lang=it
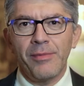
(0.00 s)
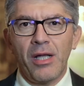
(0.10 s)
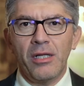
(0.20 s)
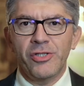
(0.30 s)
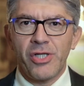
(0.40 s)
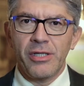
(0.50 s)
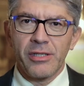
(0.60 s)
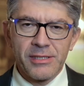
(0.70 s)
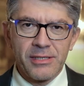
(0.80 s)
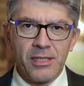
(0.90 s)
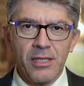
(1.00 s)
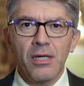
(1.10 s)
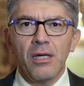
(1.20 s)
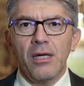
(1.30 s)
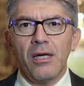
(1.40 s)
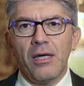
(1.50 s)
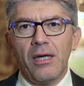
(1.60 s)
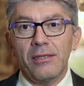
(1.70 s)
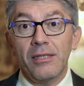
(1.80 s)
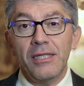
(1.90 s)
al JRC eh,
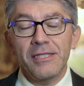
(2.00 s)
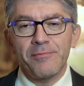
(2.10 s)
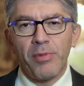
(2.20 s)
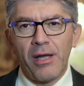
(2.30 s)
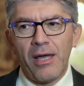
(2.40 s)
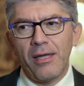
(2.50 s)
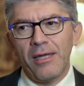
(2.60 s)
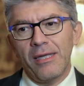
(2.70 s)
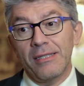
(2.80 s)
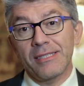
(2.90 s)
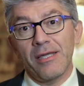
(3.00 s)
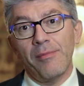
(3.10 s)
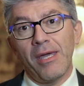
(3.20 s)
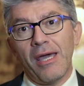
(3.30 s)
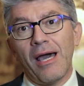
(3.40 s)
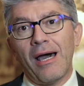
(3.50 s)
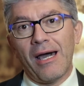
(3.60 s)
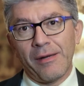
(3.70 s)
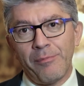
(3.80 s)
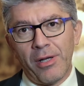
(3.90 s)
di Ispra e insieme a
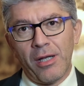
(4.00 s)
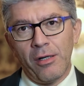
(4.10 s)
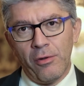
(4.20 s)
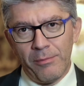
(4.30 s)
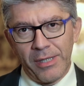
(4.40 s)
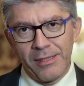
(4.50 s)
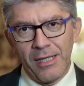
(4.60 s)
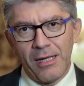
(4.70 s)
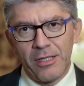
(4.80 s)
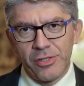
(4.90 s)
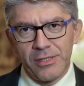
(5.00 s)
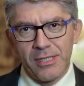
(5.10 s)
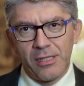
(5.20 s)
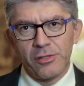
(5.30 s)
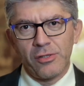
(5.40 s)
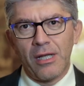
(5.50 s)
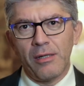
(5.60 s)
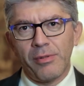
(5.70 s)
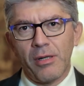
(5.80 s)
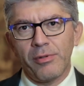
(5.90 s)
ARPA Lombardia, l'Agenzia regionale
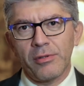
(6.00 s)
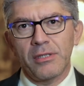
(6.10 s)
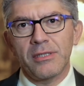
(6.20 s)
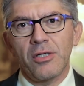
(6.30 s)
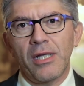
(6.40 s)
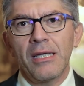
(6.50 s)
per la protezione